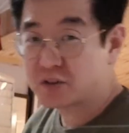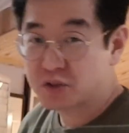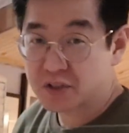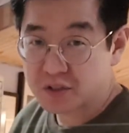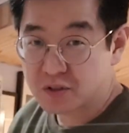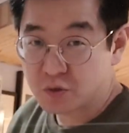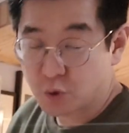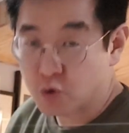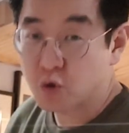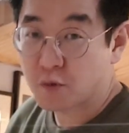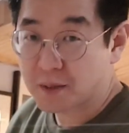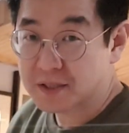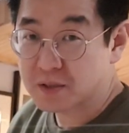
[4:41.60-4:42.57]
수 있는
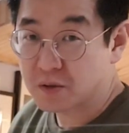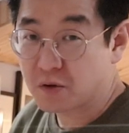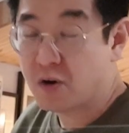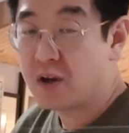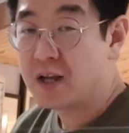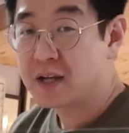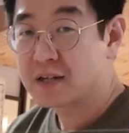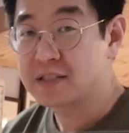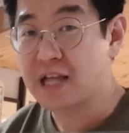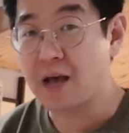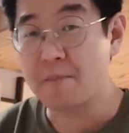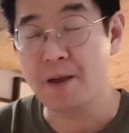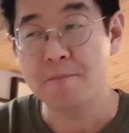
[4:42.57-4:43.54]
용도로만 쓰고 그
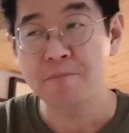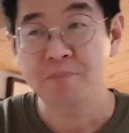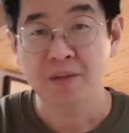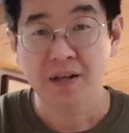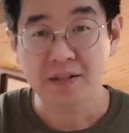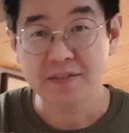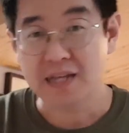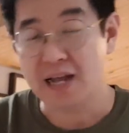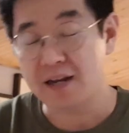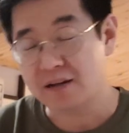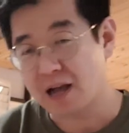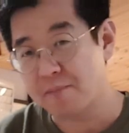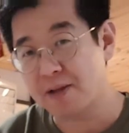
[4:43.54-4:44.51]
다음에
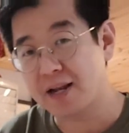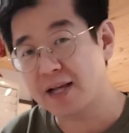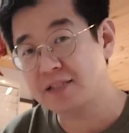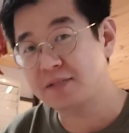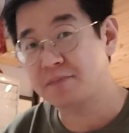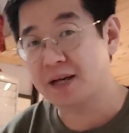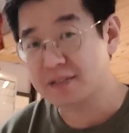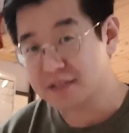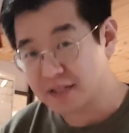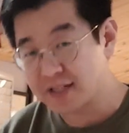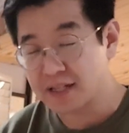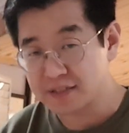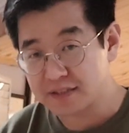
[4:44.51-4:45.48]
카메라에서만
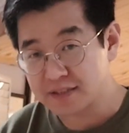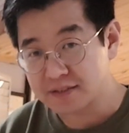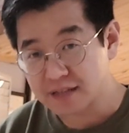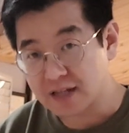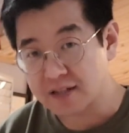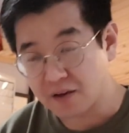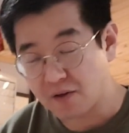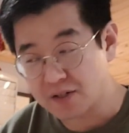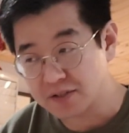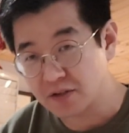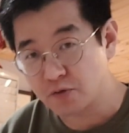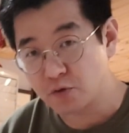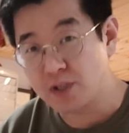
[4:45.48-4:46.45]
선이 딱
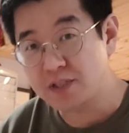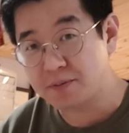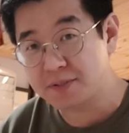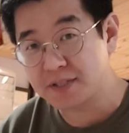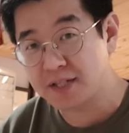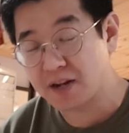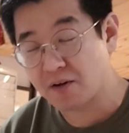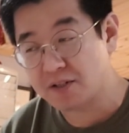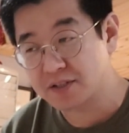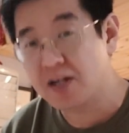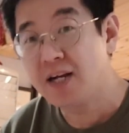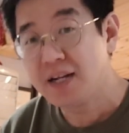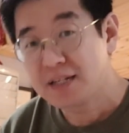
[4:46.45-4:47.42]
나와서 USB 선이
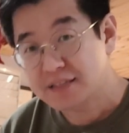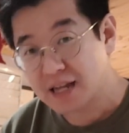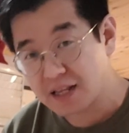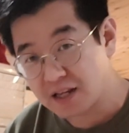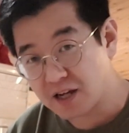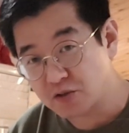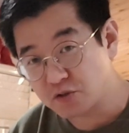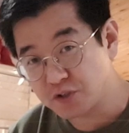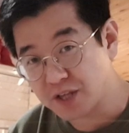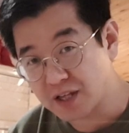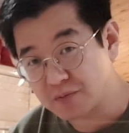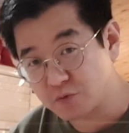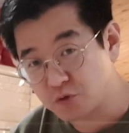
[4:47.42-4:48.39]
나와서 촬영할 수
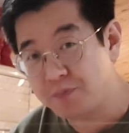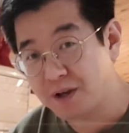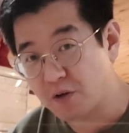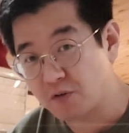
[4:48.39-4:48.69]
있게끔 준비하고